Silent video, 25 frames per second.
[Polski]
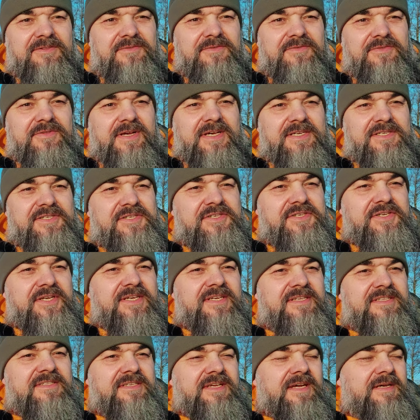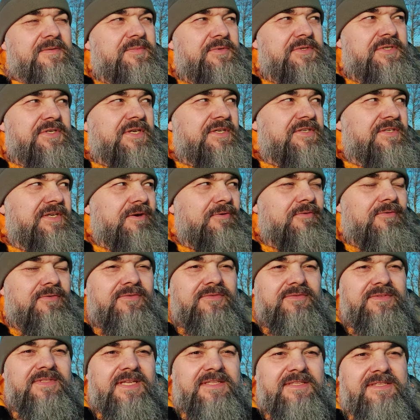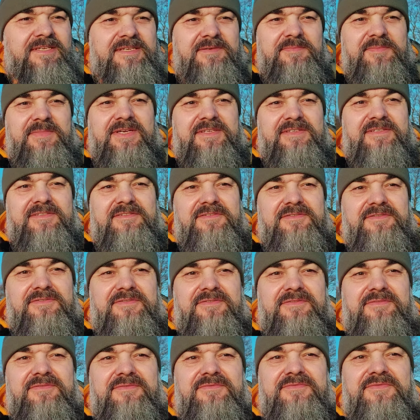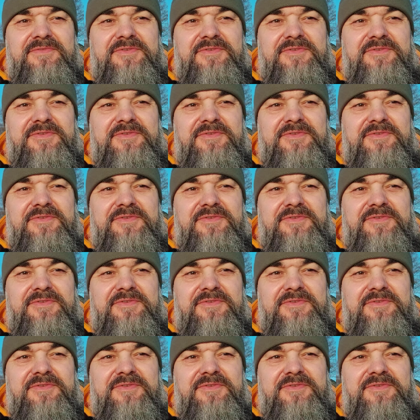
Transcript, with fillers: to, to aż się chce, aby się chciało natychmiast y,